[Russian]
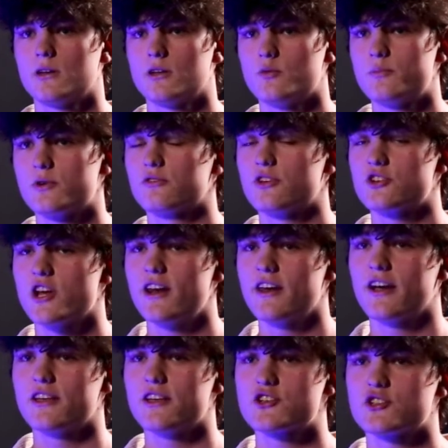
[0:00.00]
ну, первоначально,
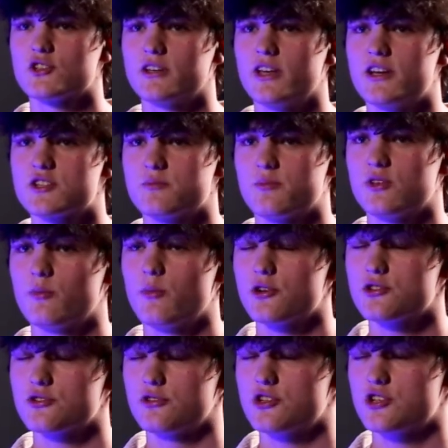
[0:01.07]
конечно, я сейчас понимаю,
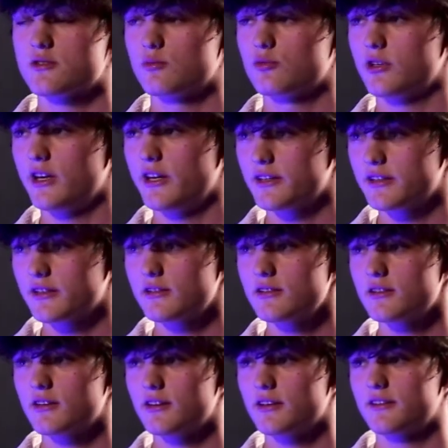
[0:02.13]
что сейчас будет лето.
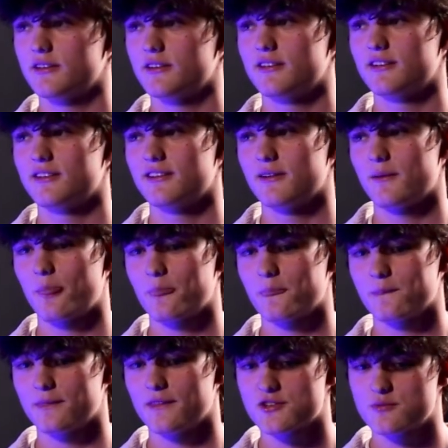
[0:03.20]
Это
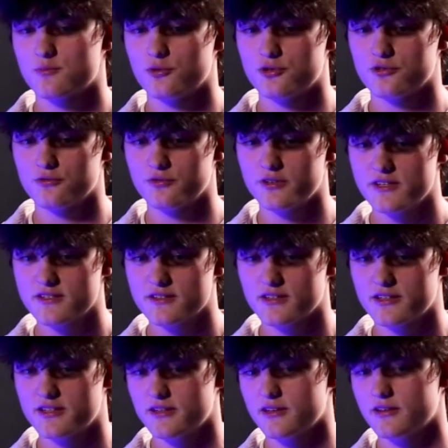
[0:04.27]
наш будет выезд,
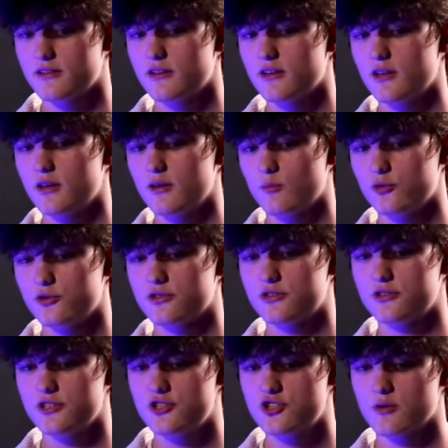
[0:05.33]
где
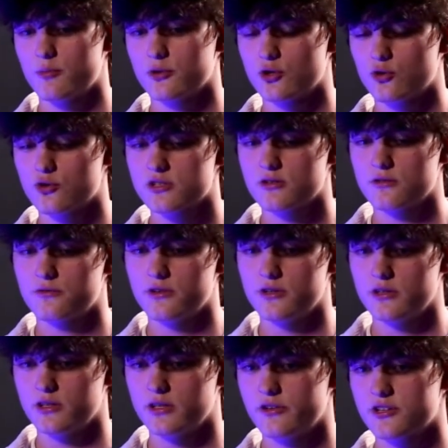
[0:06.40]
будет тысяча подростков,
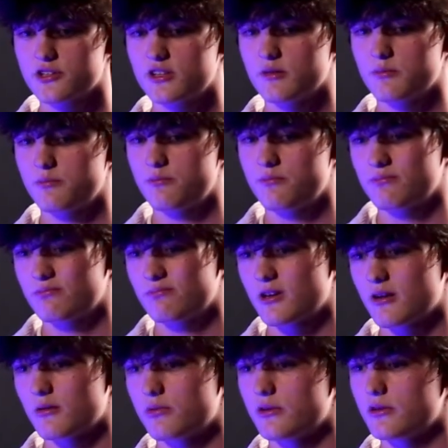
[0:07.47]
и, наверное, это
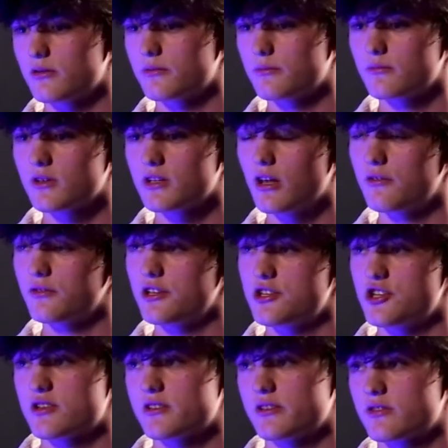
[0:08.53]
как бы главная
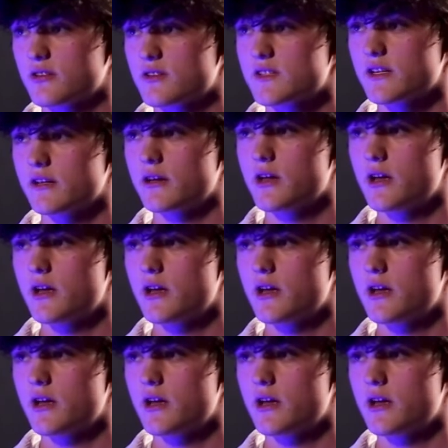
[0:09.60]
сейчас, наверное, цель